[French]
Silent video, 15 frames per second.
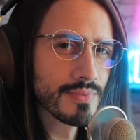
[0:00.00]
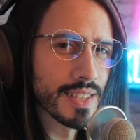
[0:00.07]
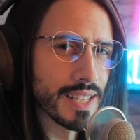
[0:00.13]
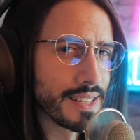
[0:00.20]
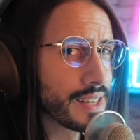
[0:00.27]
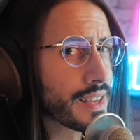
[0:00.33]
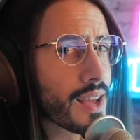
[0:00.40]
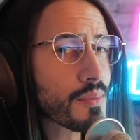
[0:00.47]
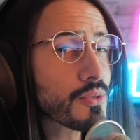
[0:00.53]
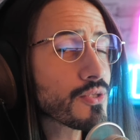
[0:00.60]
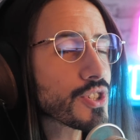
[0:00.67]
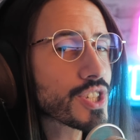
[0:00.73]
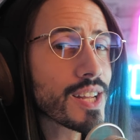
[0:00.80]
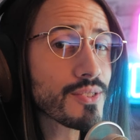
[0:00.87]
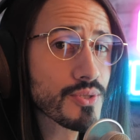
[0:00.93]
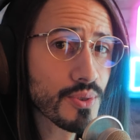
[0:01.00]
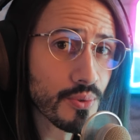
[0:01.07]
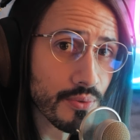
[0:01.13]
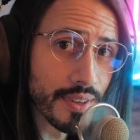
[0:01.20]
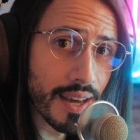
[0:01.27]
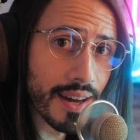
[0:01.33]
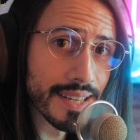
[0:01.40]
Il y a également une chaîne
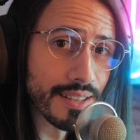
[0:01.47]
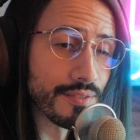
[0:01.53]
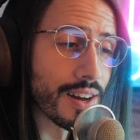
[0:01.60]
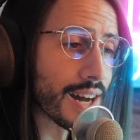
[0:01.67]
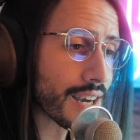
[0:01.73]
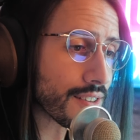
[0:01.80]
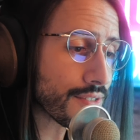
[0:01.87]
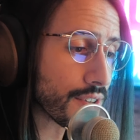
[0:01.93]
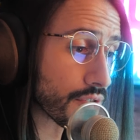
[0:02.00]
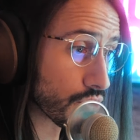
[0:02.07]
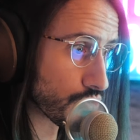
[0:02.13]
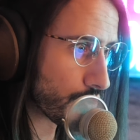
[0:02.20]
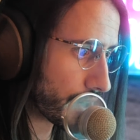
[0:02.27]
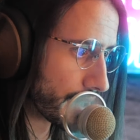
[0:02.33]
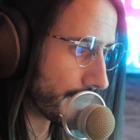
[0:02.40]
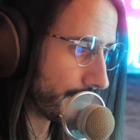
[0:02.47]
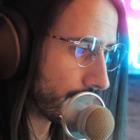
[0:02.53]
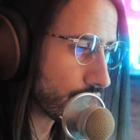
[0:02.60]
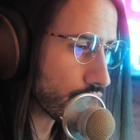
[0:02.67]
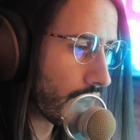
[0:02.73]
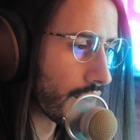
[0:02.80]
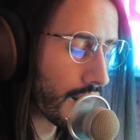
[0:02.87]
secondaire qui va arriver, enfin du moins qui est
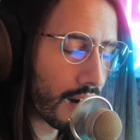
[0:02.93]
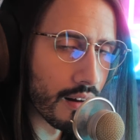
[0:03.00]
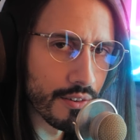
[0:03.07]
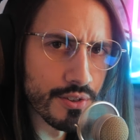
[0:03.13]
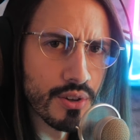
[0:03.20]
déjà là, hein.